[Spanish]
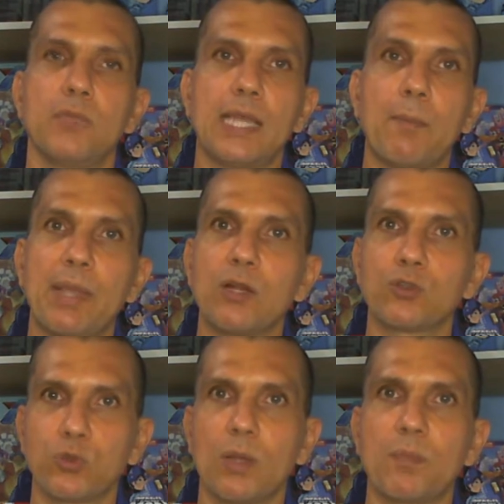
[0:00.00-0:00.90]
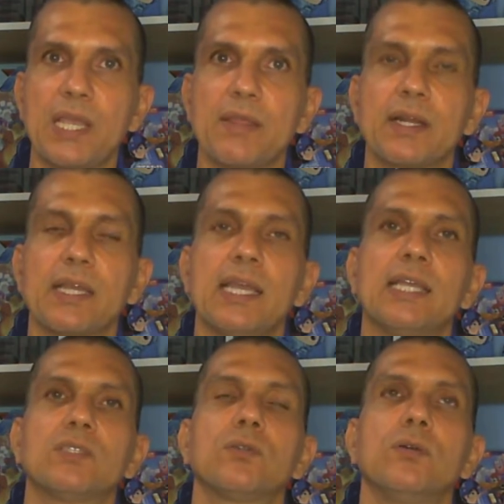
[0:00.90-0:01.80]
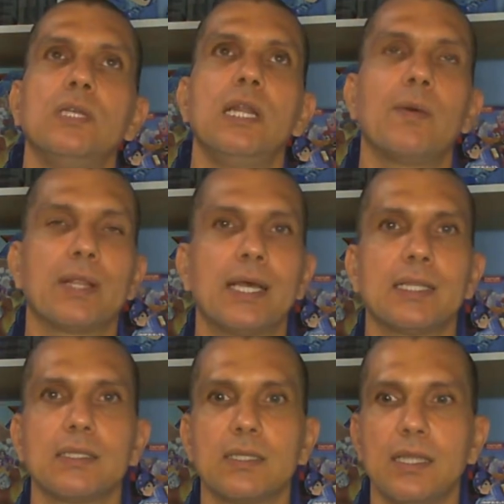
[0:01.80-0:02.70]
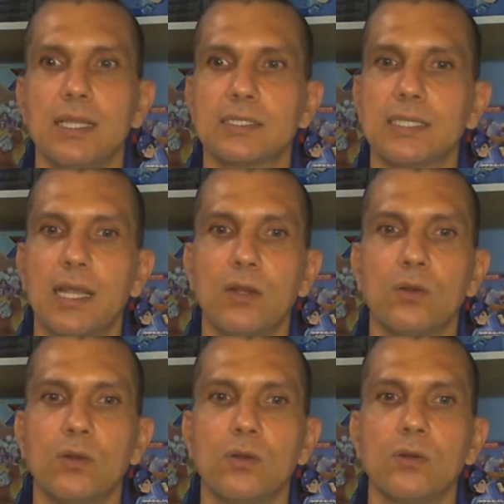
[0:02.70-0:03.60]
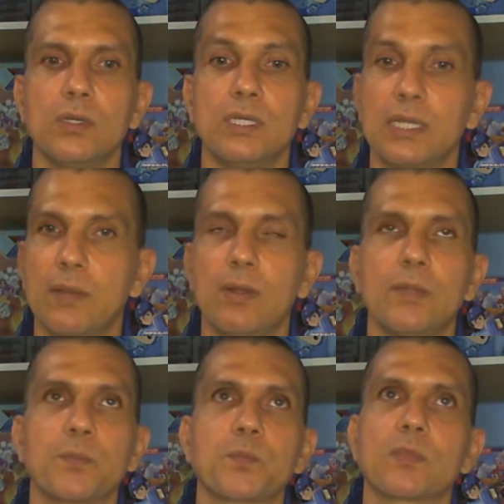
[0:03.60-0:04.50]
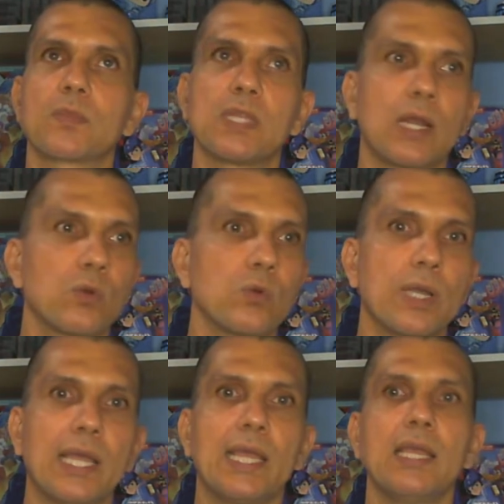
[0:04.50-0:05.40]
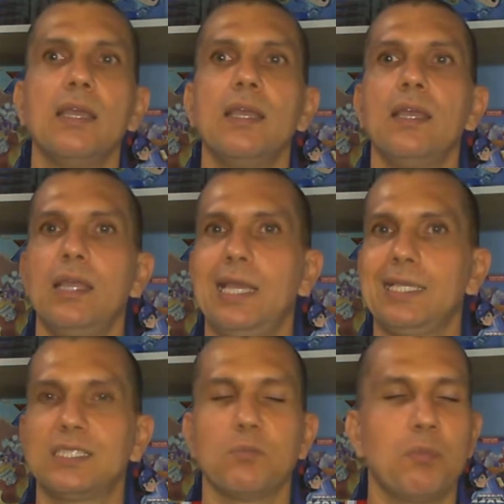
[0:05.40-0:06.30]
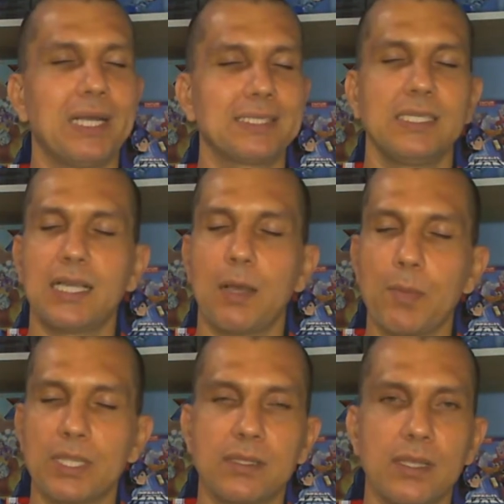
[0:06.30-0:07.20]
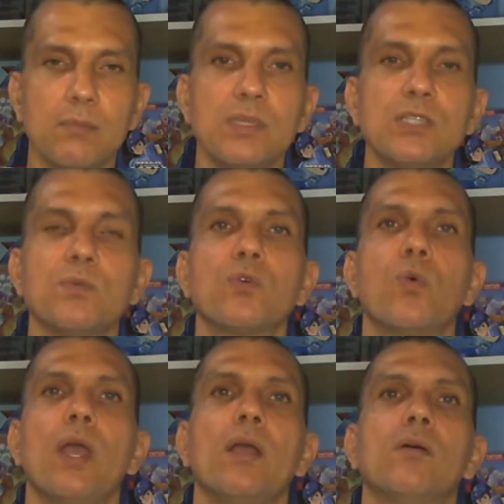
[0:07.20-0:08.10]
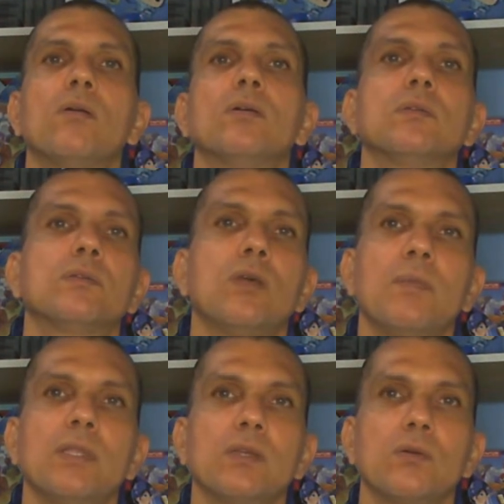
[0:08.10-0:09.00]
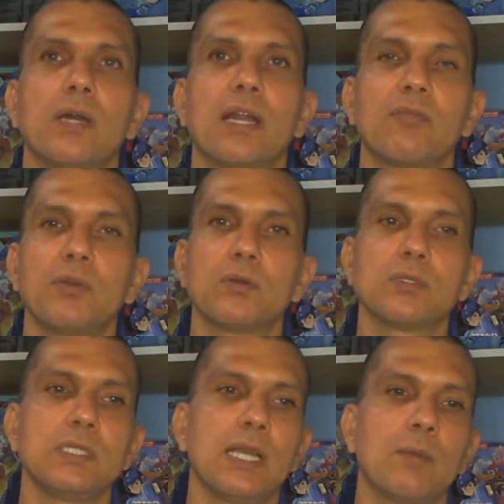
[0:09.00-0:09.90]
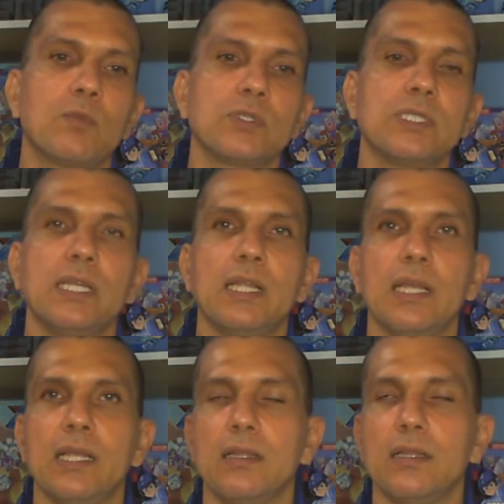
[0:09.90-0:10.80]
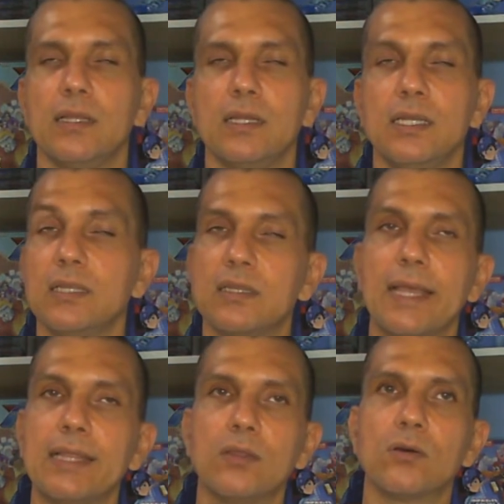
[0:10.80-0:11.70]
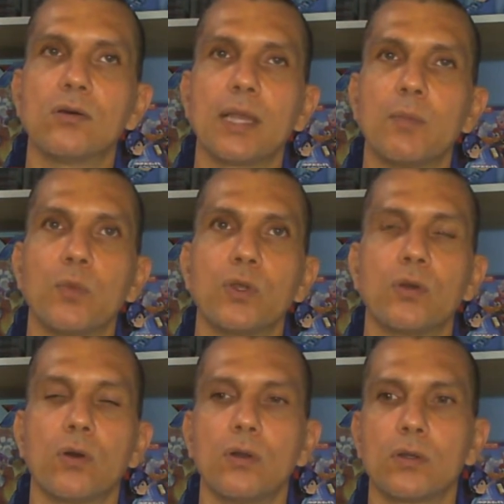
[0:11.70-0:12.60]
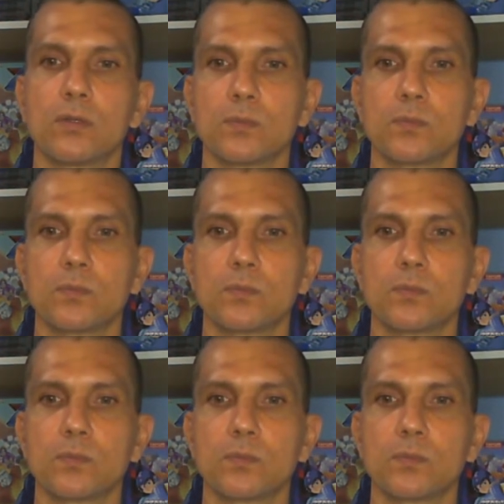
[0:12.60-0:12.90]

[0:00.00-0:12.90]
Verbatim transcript: da menos una piedra que esto y la verdad es algo increíble. Ya lo jugué, es básicamente el mismo juego, solamente con gráficos, digamos, de, Nintendo Game Boy Color.